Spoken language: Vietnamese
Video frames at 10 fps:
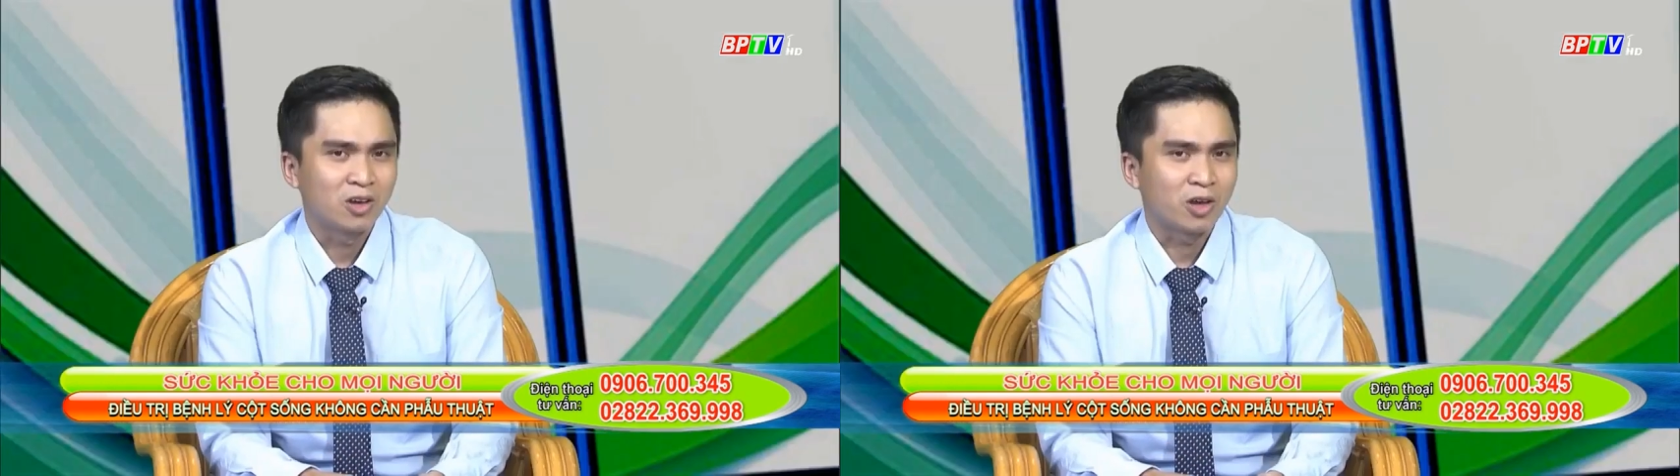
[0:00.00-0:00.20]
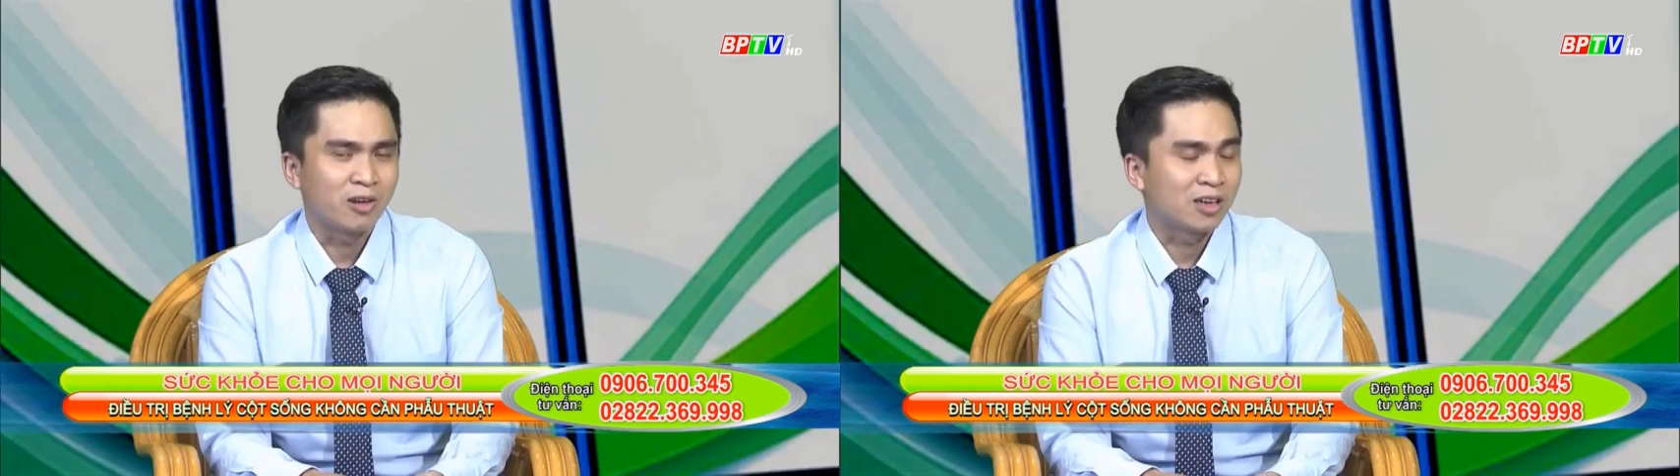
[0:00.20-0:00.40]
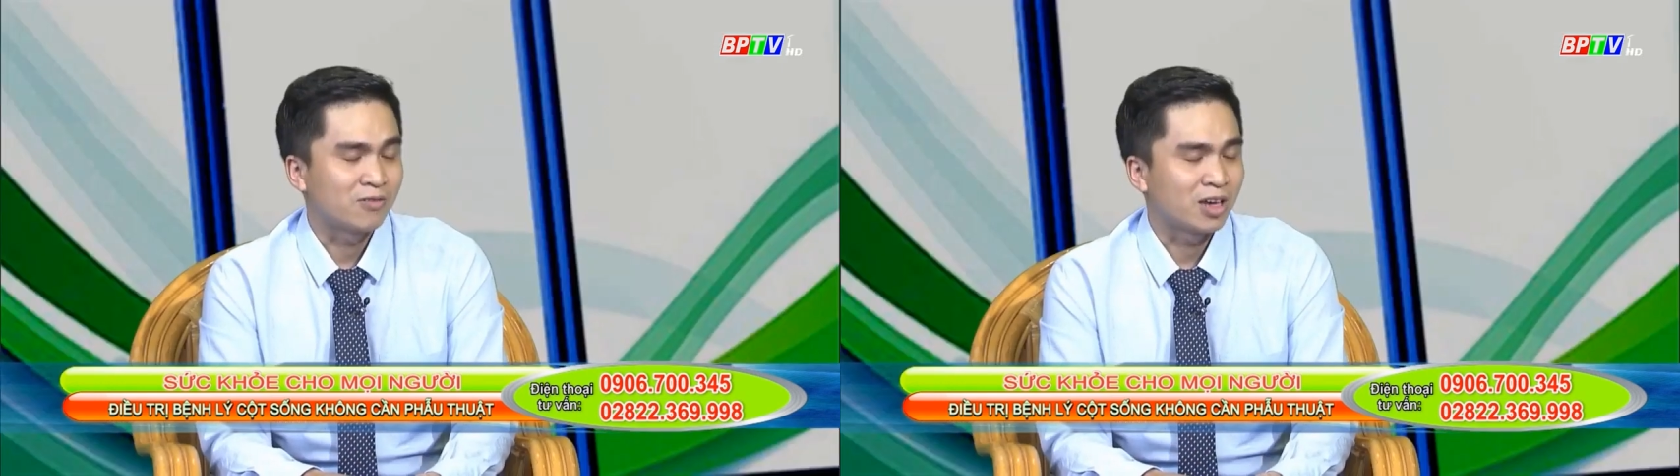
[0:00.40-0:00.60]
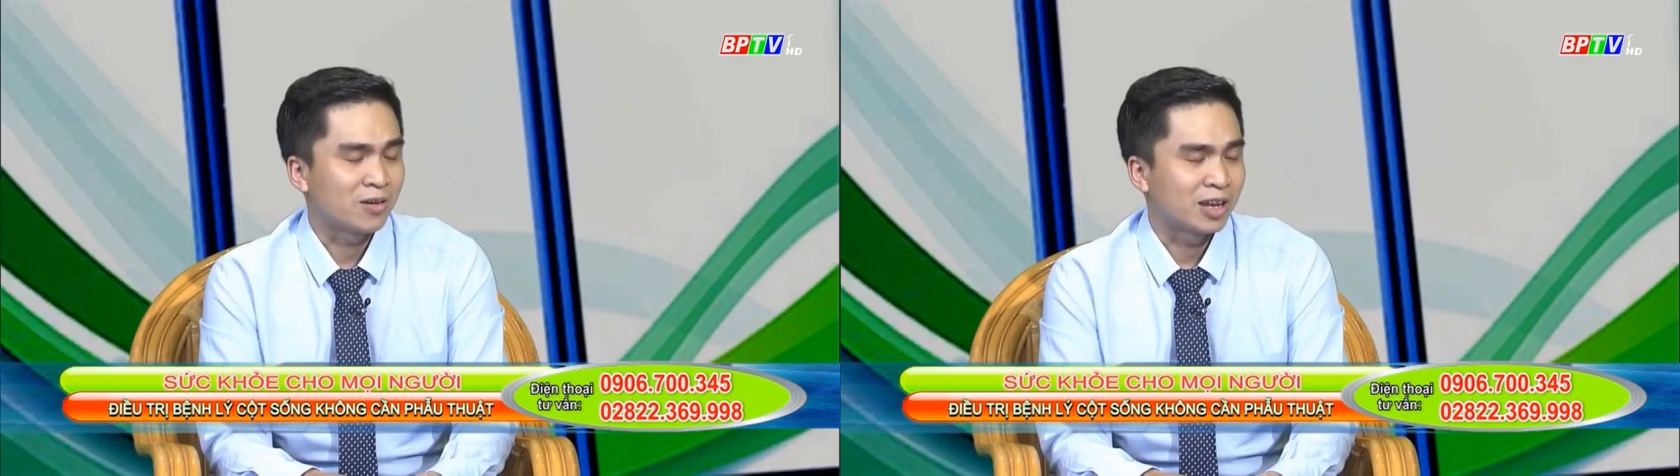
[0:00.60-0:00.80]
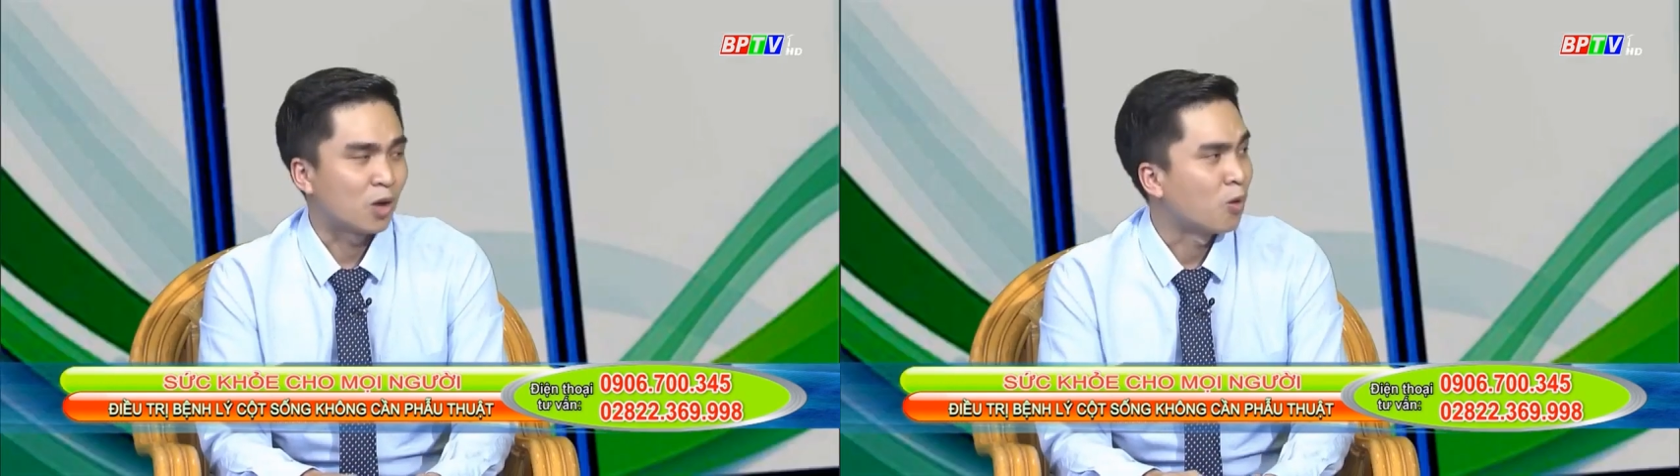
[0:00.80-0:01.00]
hệ lụy
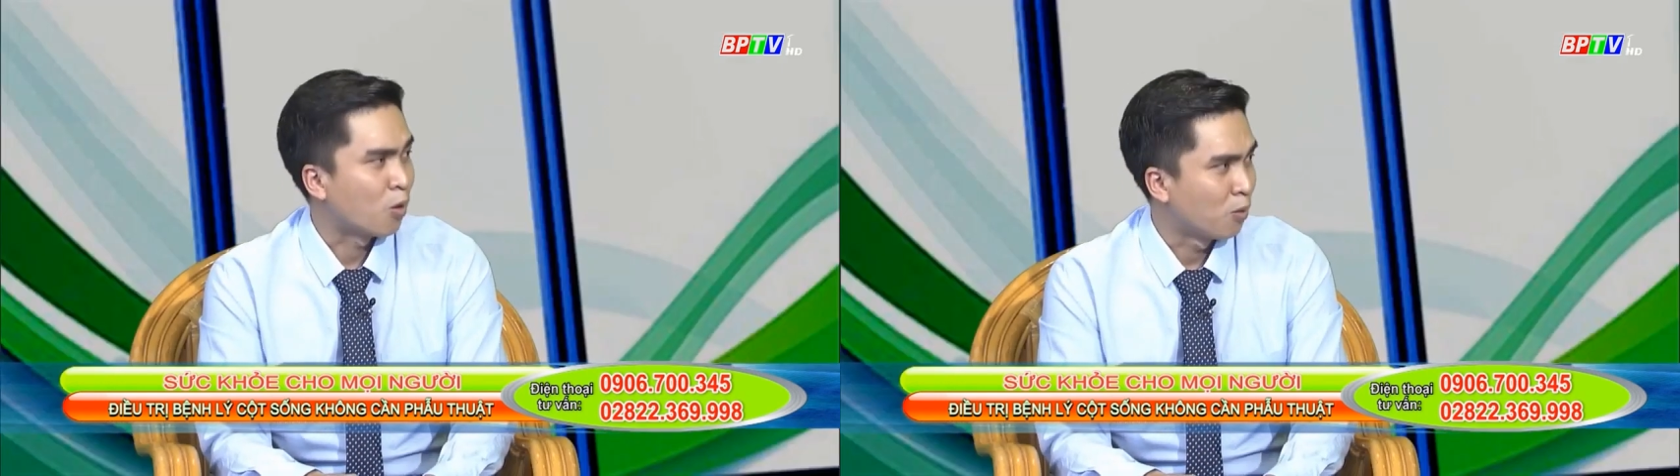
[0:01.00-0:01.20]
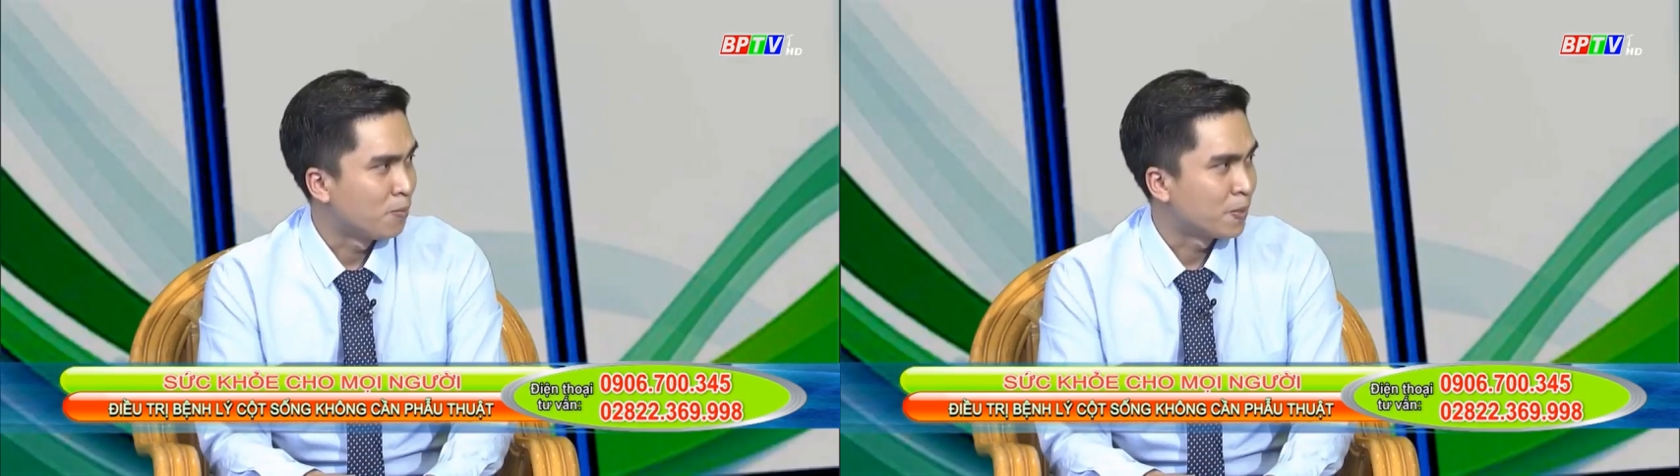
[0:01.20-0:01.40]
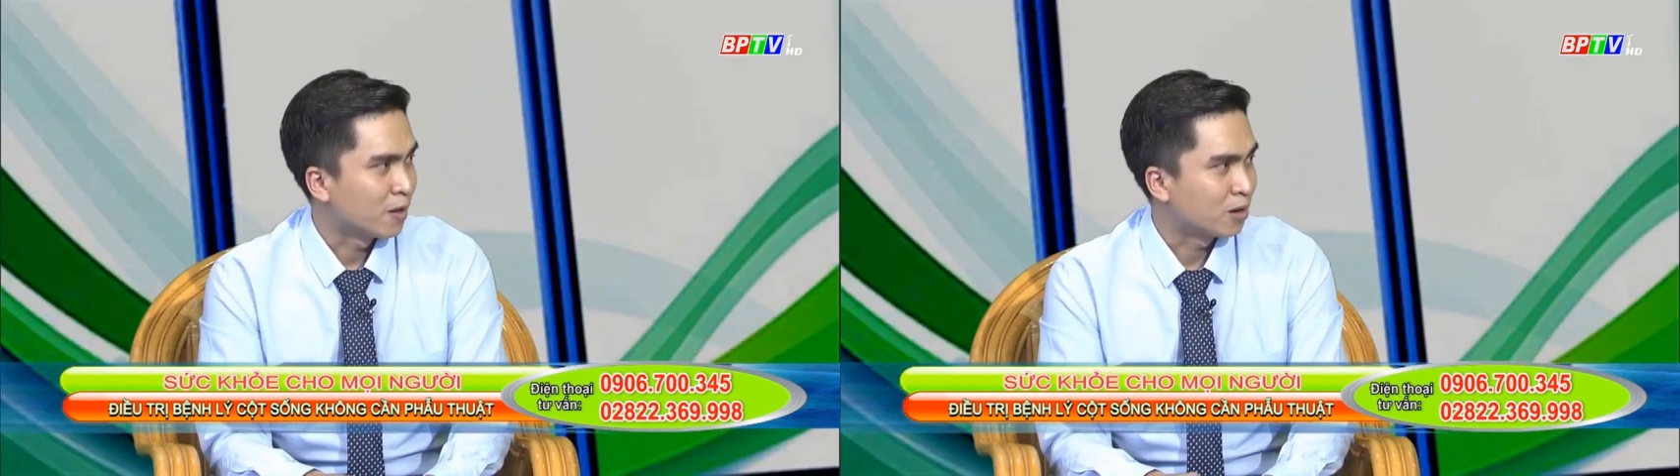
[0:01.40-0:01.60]
về não bộ à,